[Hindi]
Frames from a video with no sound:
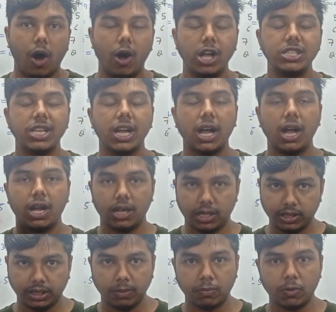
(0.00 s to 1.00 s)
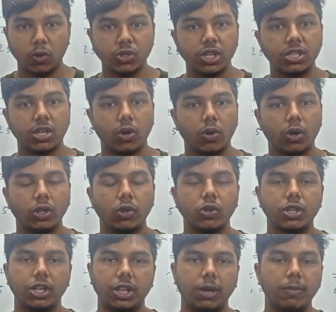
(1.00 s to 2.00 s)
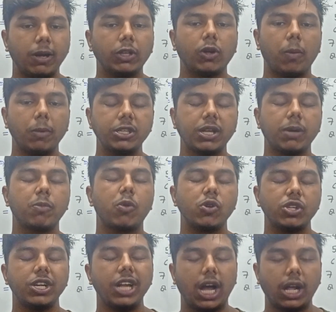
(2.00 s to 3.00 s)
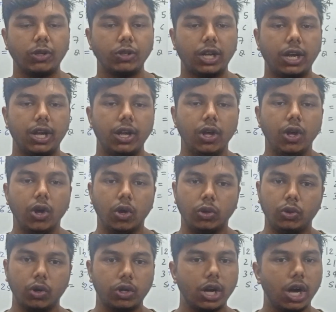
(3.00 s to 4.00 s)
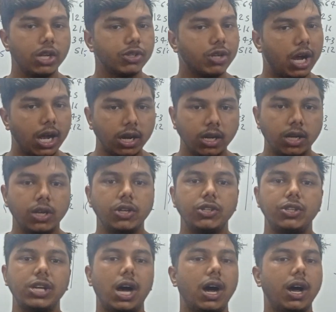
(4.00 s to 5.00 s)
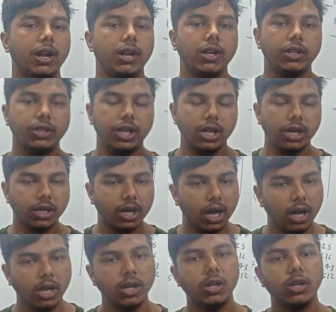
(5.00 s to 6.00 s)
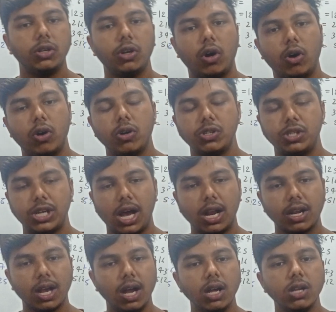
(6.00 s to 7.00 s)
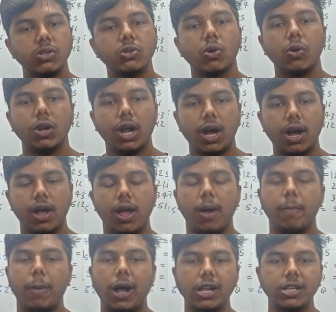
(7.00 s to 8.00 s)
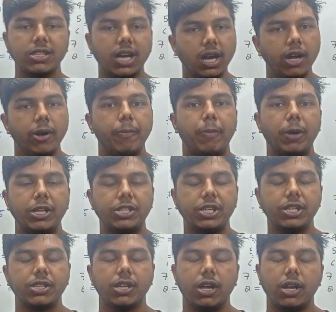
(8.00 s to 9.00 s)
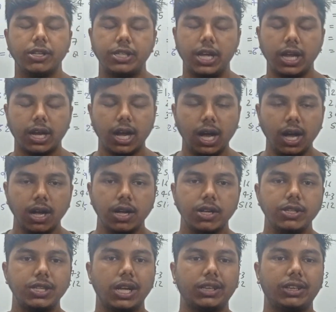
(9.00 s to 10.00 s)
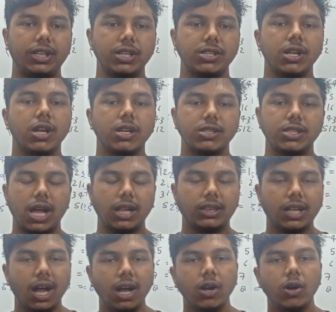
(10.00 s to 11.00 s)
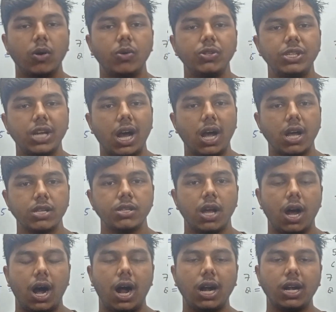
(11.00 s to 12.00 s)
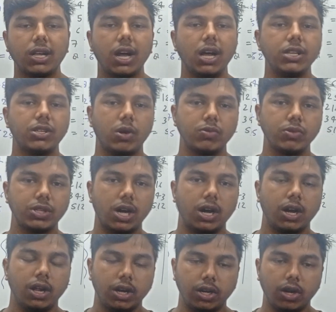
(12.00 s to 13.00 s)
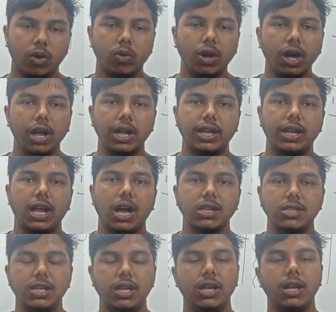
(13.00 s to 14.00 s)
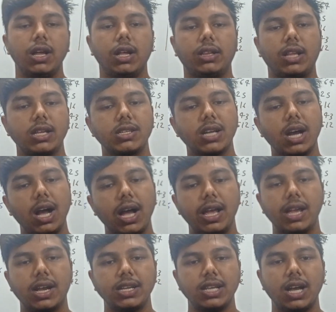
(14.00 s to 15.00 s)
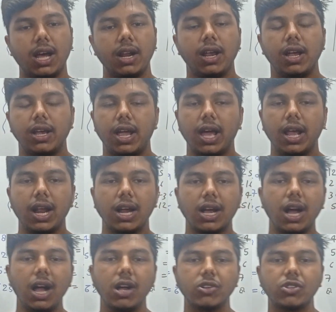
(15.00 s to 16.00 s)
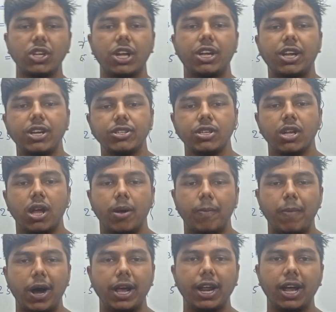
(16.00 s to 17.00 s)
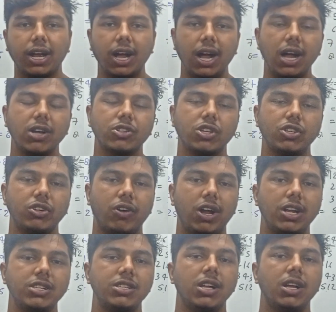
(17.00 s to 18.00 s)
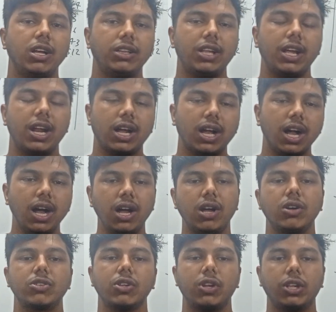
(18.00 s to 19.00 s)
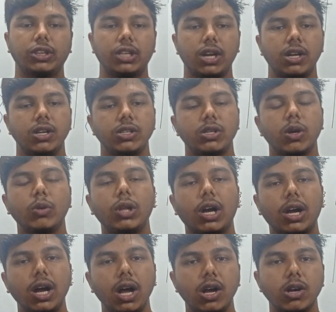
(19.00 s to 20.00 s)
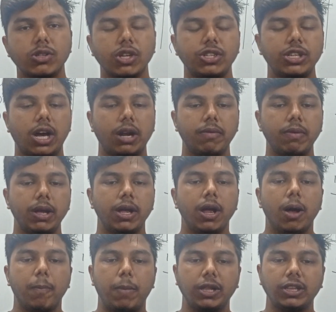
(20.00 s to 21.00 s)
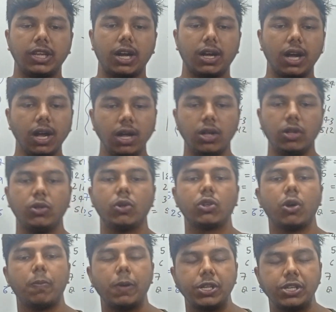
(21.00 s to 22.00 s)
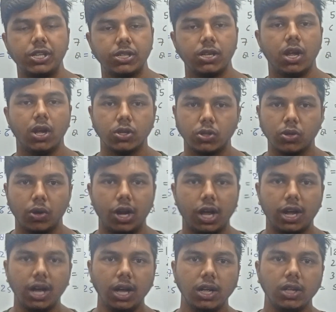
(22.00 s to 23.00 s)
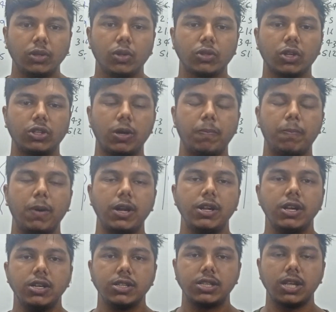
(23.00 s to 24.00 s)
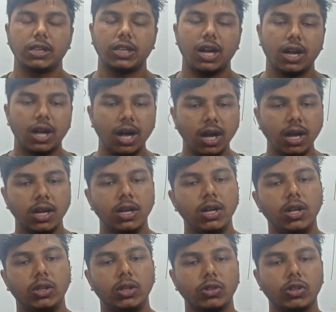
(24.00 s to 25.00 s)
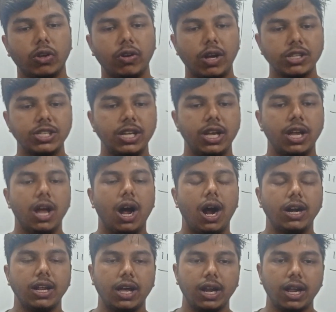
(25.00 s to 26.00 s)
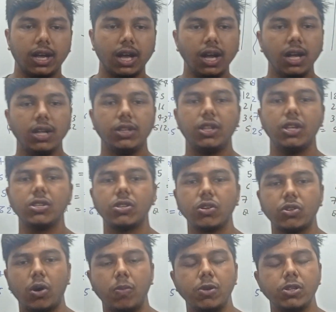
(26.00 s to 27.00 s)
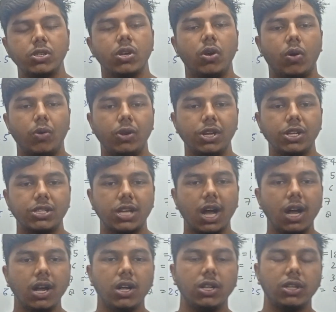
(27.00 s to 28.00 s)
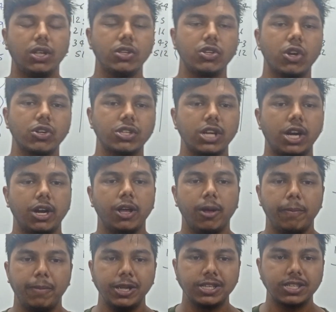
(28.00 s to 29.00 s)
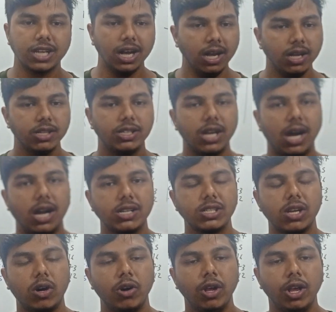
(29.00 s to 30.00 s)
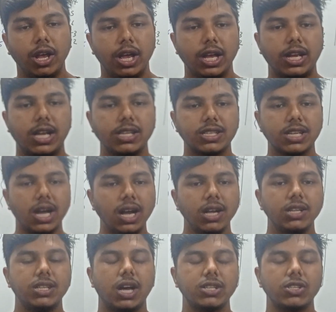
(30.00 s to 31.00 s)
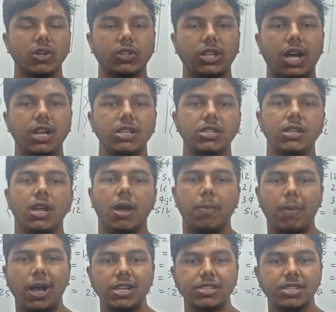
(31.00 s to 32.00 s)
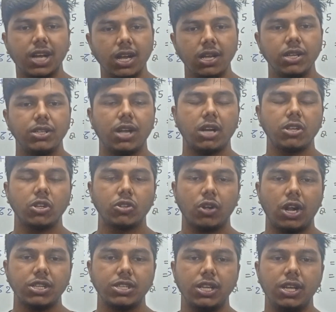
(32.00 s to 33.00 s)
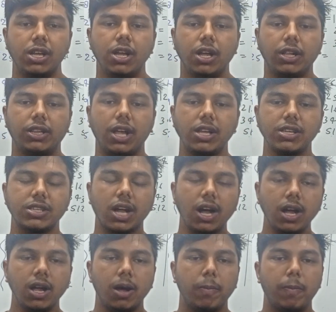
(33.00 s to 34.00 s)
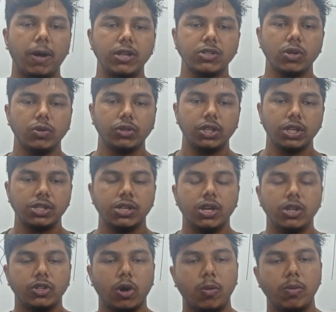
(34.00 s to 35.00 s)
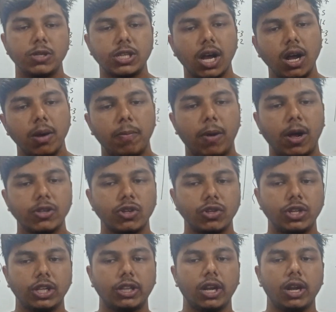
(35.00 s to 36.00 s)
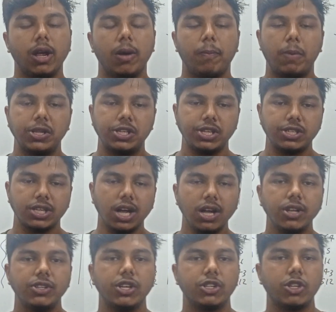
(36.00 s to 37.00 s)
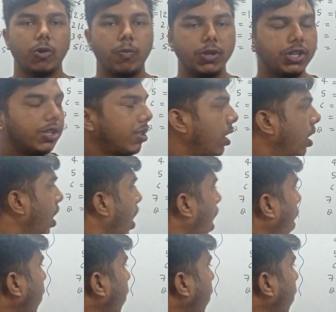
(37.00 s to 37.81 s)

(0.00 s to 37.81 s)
और ऐसे जब कोशिश करोगे दो से तीन बार तो हमें सब क्वेश्चन याद हो जाएंगे दो का इसका चार तीन का नौ चार का सोलह पांच का पच्चीस छह का छत्तीस सात का उनचास आठ का चौसठ नौ का इक्यासी दस का एक हजार ग्यारह का एक सौ इक्कीस बारह का एक सौ चौवालीस तेरह का एक सौ उनहत्तर चौदह का एक सौ छियानवे पंद्रह का दो सौ पच्चीस सोलह का दो सौ छप्पन सत्रह का दो सौ नवासी अठारह का तीन सौ चौबीस उन्नीस का तीन सौ इकसठ बीस का चार सौ इक्कीस का चार सौ इकतालीस बाईस का चार सौ चौरासी तेईस का पांच सौ उनतीस चौबीस का पांच सौ छिहत्तर पच्चीस का छह सौ पच्चीस